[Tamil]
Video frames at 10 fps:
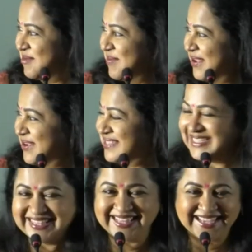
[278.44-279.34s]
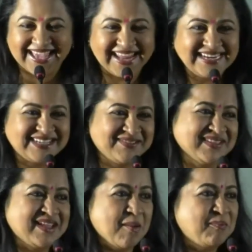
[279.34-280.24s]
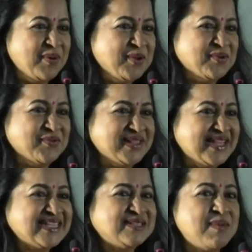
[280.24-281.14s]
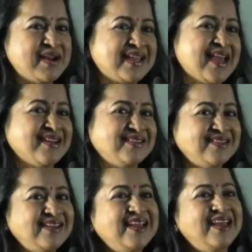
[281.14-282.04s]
பிகாஸ் இந்த கேரக்டர் வந்து அப்படி ஒரு வித்தியாசமான கேரக்டர்